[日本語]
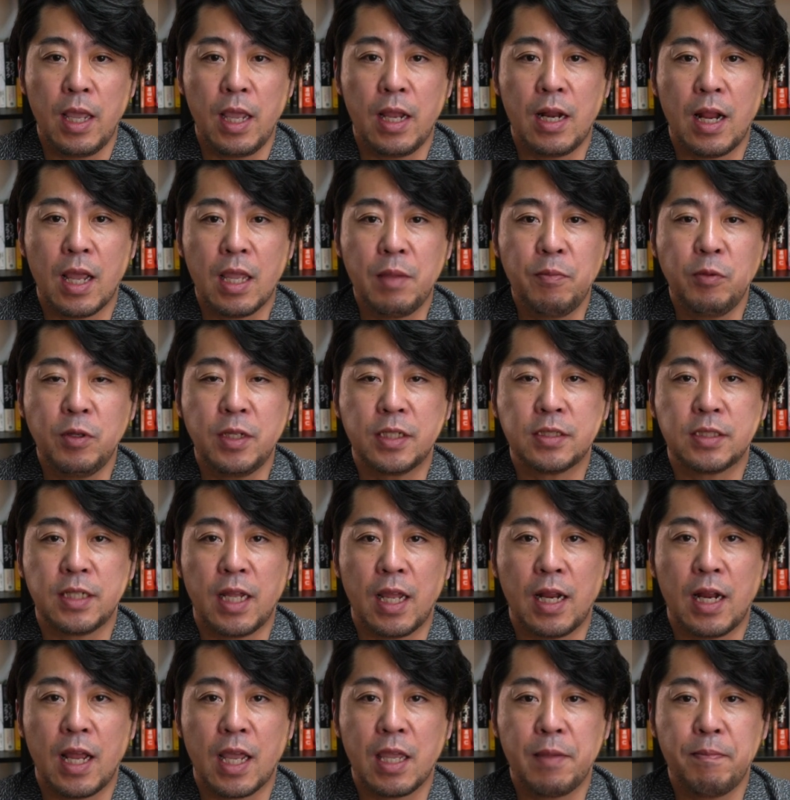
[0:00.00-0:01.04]
え LINE もです
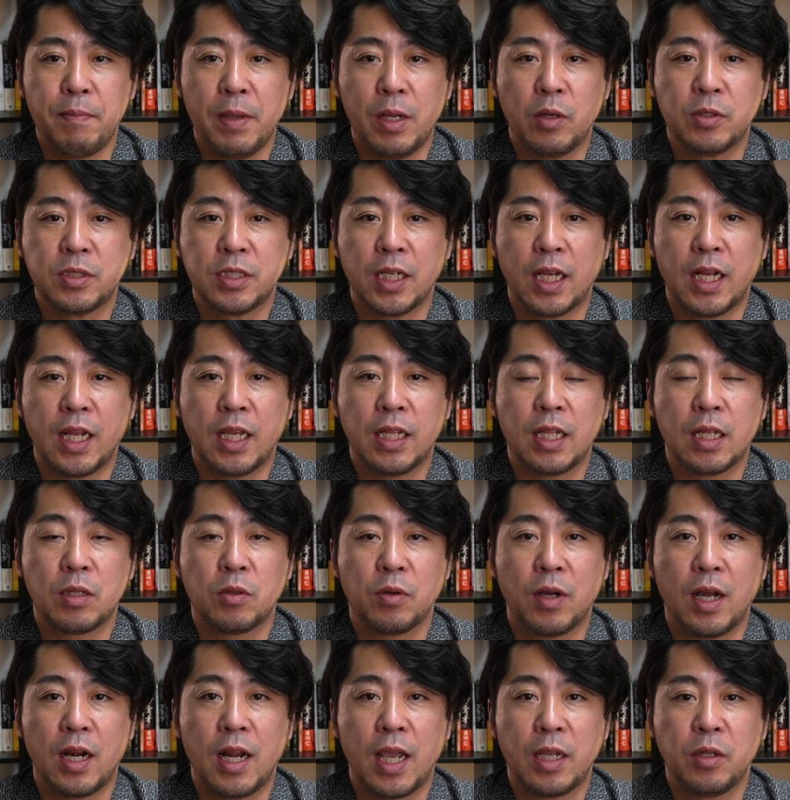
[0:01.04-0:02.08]
ね、LINEPay の支払いだ
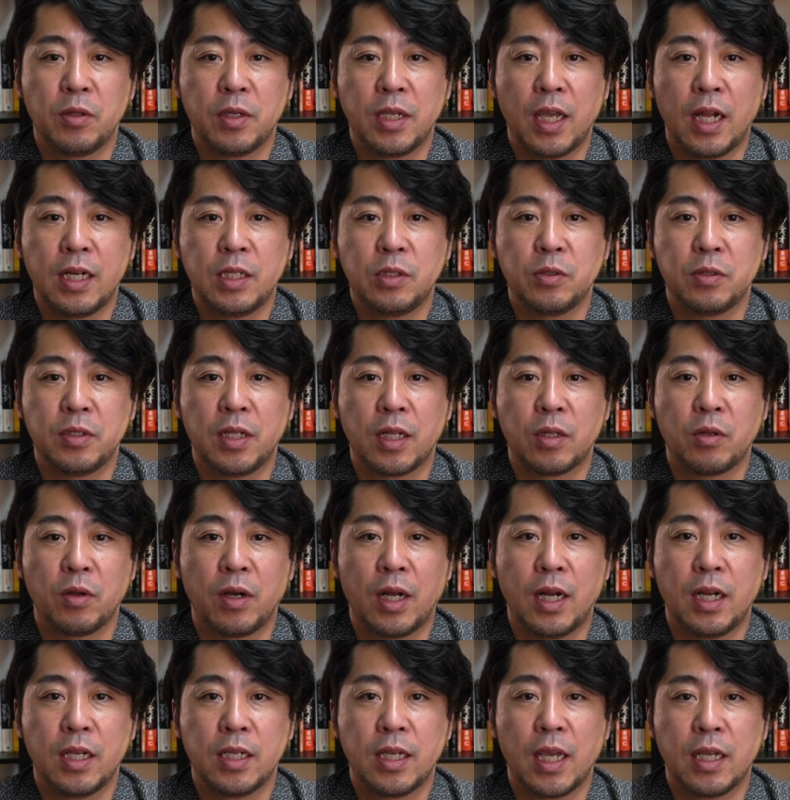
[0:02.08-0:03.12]
とか、LINE のやり取りだと
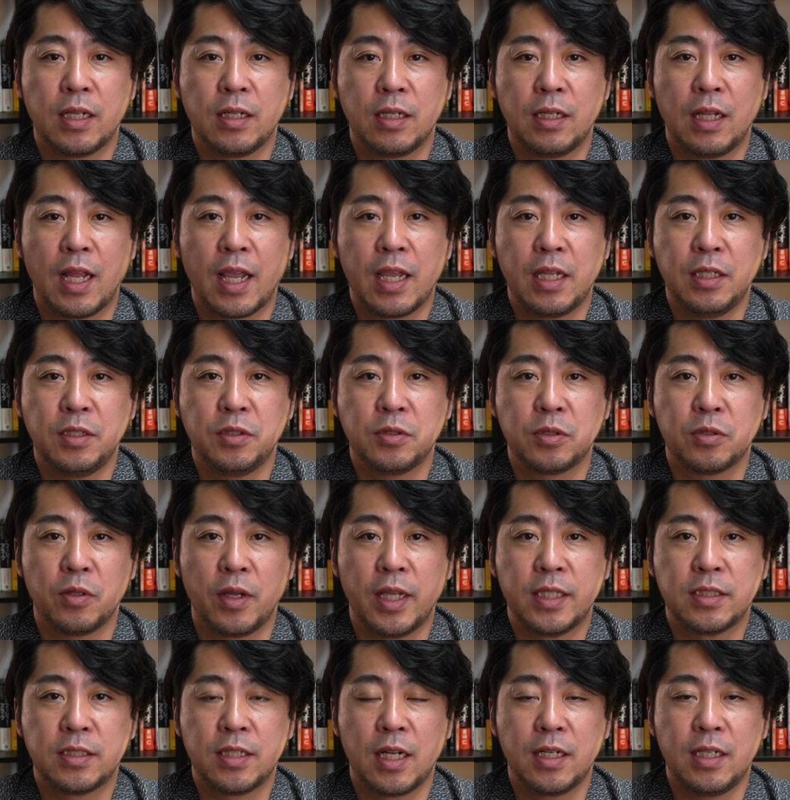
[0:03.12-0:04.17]
か、LINE ニュース
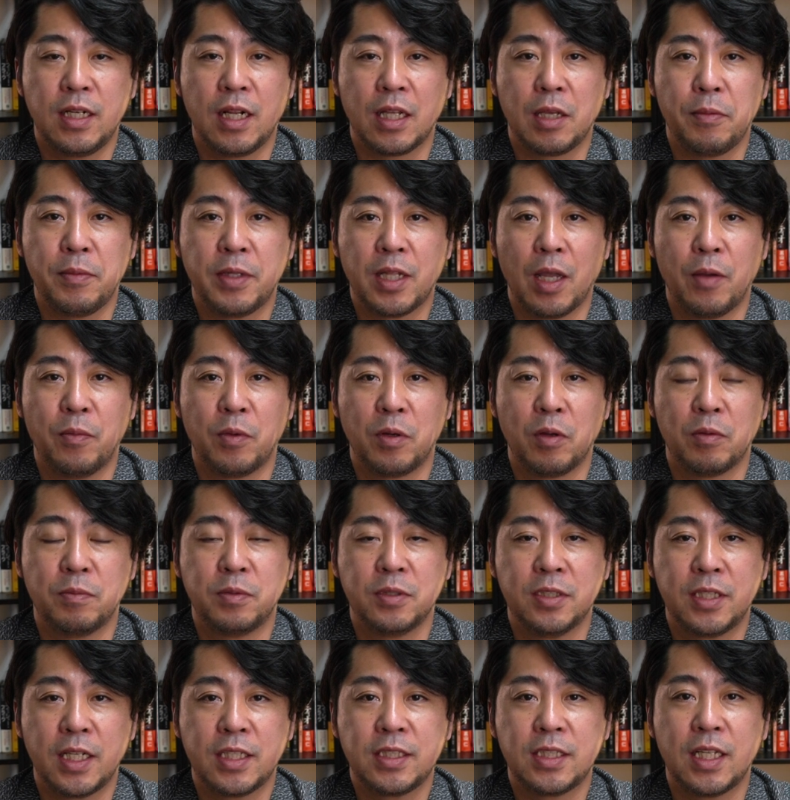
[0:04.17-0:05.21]
の閲覧履歴みたいなものを
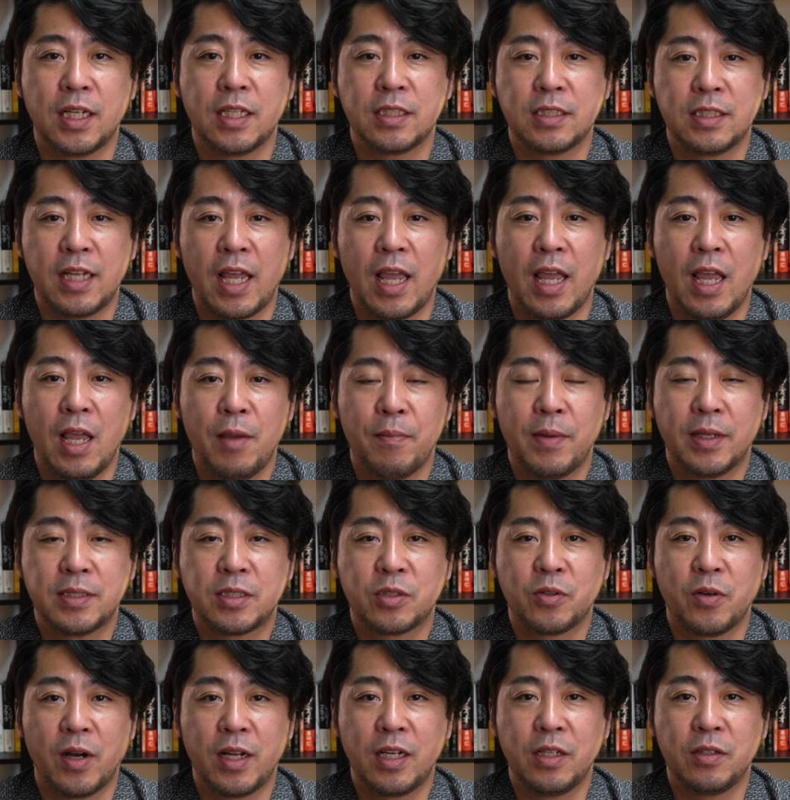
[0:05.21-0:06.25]
分析してですね、まあ、
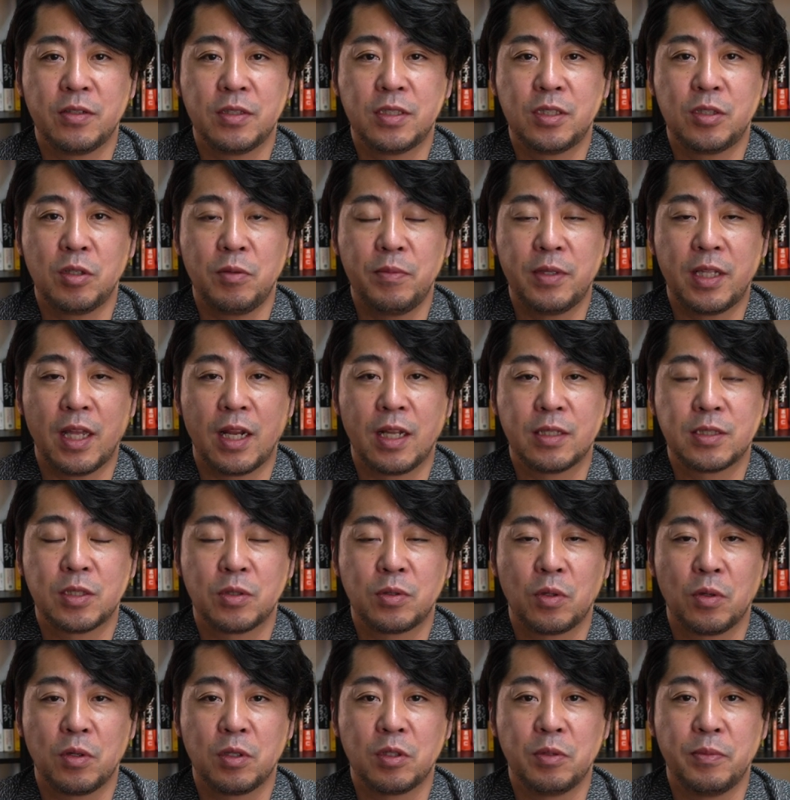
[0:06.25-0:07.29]
スコアリングしようみたいな
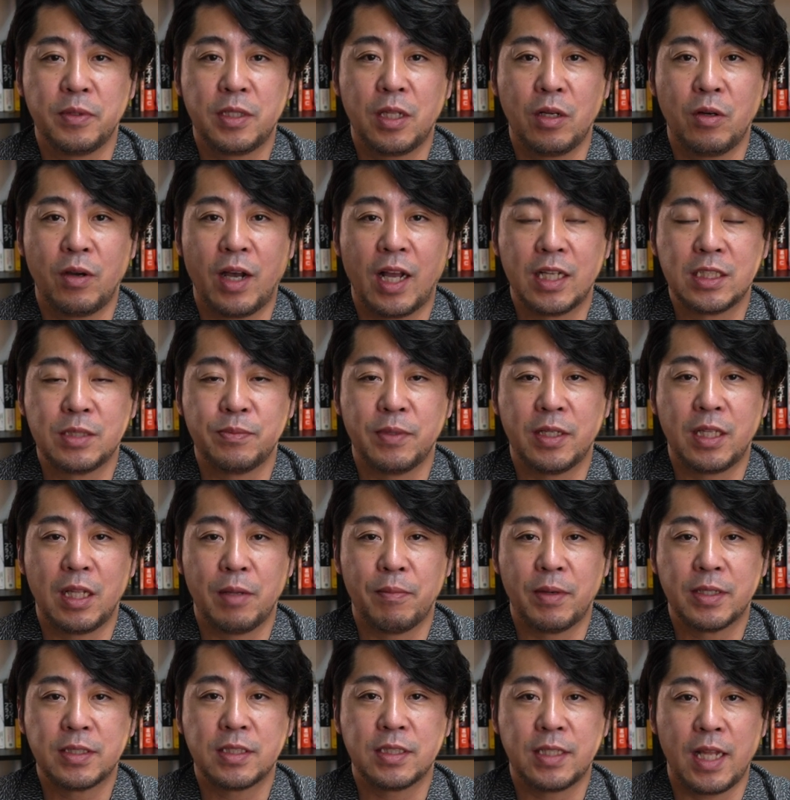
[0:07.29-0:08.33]
取り組みっていうのを始め
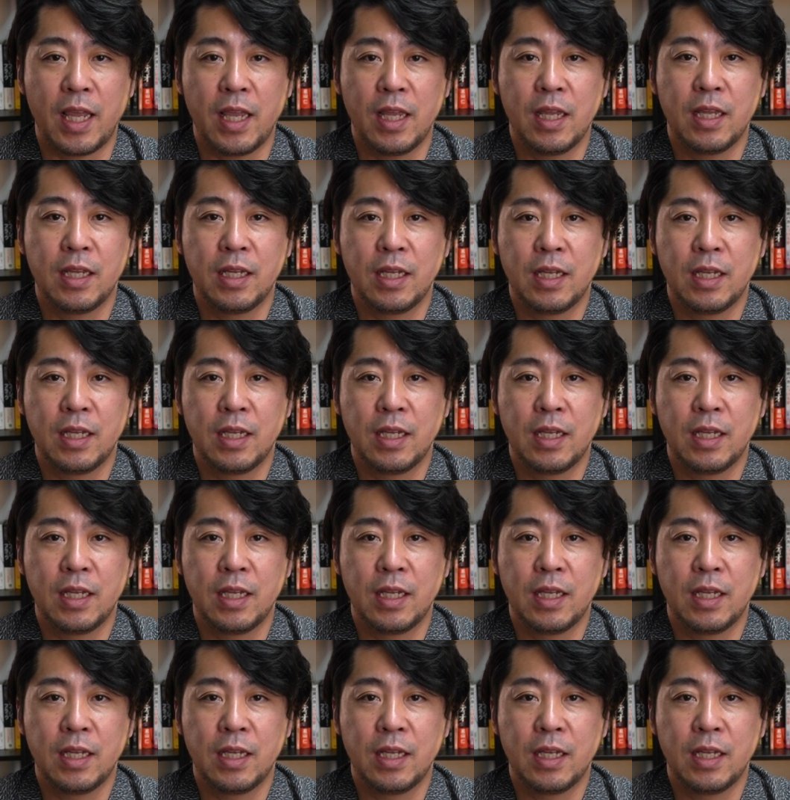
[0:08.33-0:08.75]
てますね。